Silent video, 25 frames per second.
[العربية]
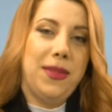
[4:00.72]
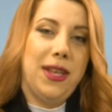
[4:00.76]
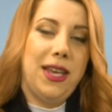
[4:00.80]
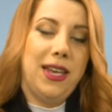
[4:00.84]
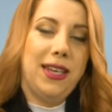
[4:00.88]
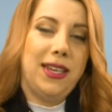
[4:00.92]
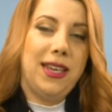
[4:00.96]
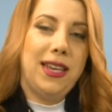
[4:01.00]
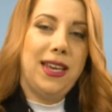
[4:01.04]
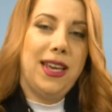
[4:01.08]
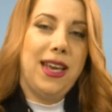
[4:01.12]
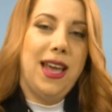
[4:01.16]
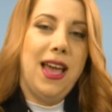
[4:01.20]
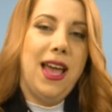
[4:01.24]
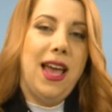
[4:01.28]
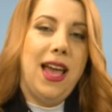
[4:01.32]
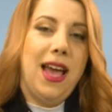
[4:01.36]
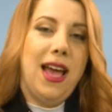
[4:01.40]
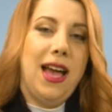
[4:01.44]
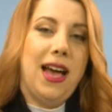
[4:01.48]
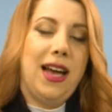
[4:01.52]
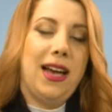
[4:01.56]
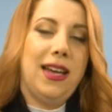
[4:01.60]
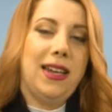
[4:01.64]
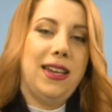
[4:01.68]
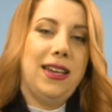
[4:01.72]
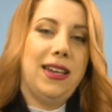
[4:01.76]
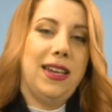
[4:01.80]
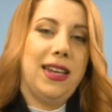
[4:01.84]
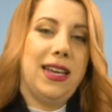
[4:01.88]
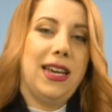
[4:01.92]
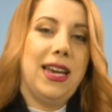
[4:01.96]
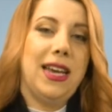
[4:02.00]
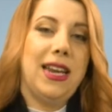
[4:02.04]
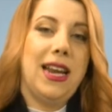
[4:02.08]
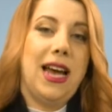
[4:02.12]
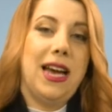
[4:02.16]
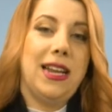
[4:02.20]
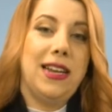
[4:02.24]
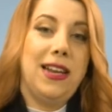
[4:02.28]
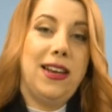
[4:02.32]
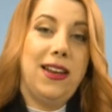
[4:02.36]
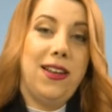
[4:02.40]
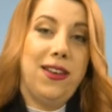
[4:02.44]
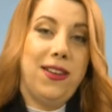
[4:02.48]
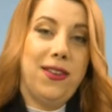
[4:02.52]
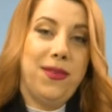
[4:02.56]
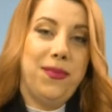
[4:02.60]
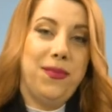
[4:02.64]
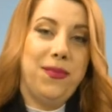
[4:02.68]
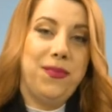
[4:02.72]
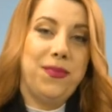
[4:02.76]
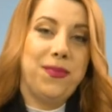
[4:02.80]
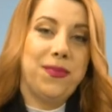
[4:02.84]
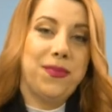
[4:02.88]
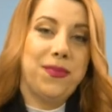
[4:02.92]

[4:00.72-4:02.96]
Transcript: نحكي عن غير عن الأم